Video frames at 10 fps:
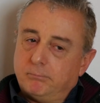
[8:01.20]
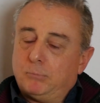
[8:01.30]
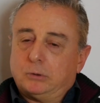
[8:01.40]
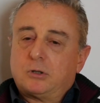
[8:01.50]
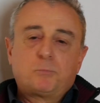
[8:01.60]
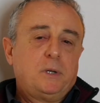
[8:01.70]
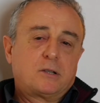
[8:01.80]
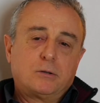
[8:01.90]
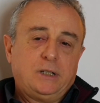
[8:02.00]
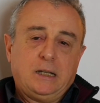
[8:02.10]
Molto
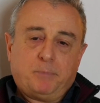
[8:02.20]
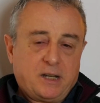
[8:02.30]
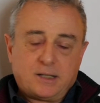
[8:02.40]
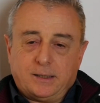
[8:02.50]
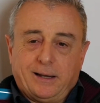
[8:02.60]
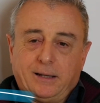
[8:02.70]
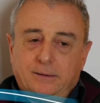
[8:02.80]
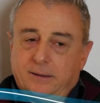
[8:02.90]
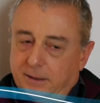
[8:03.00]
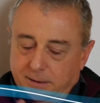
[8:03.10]
spesso nelle prese
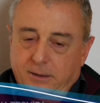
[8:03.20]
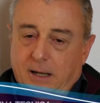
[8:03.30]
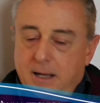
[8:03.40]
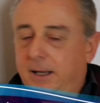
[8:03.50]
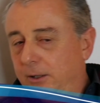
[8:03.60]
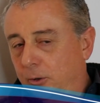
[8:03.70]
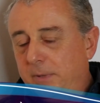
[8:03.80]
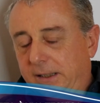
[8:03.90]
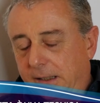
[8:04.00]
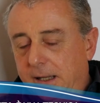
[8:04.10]
dirette, anche di roba
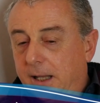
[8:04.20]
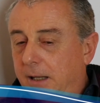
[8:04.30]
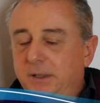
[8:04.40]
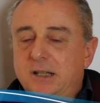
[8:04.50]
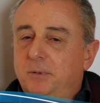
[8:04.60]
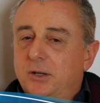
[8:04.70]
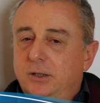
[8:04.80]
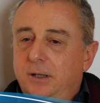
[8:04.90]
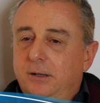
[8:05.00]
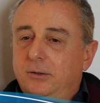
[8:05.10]
italiana, mi dispiace
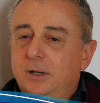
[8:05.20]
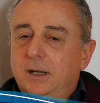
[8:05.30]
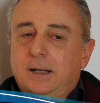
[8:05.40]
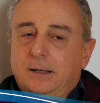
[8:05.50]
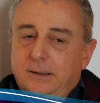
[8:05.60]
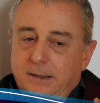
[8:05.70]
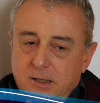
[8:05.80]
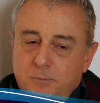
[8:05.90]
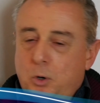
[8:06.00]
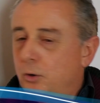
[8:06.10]
dirlo, la
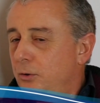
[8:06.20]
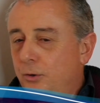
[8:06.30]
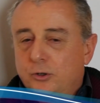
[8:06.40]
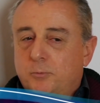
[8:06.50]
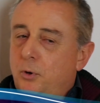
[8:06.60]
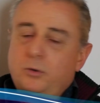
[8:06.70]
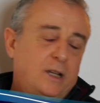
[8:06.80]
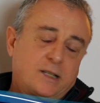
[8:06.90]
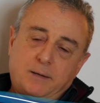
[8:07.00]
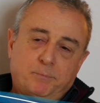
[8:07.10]
sporca o non sporca è
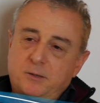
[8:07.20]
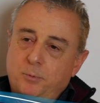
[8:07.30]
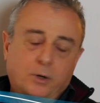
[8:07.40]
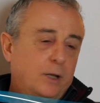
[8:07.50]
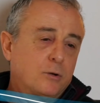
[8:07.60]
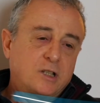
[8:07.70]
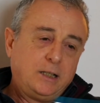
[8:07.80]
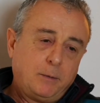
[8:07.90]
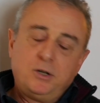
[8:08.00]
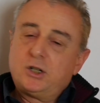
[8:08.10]
sempre sporca, non si
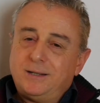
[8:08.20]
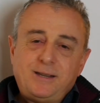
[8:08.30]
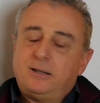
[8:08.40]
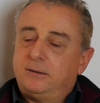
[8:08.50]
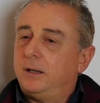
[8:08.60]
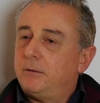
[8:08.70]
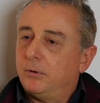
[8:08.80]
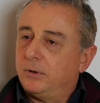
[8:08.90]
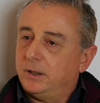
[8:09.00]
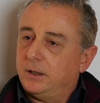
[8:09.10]
capisce niente di
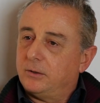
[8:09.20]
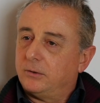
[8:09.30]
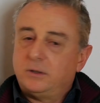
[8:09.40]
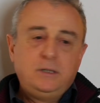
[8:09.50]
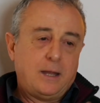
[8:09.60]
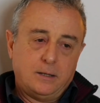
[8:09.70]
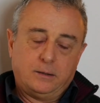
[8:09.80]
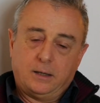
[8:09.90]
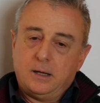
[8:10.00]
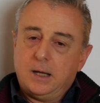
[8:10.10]
quello che dicono,
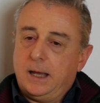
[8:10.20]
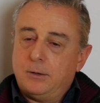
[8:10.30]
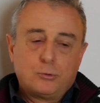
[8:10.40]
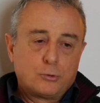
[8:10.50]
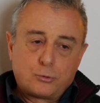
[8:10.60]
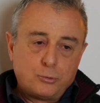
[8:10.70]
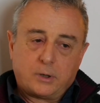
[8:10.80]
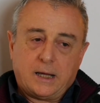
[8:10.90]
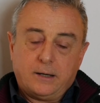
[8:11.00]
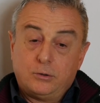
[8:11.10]
niente, è un
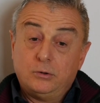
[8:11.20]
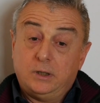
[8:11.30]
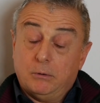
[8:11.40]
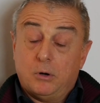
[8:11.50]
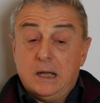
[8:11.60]
sussurrare continuo.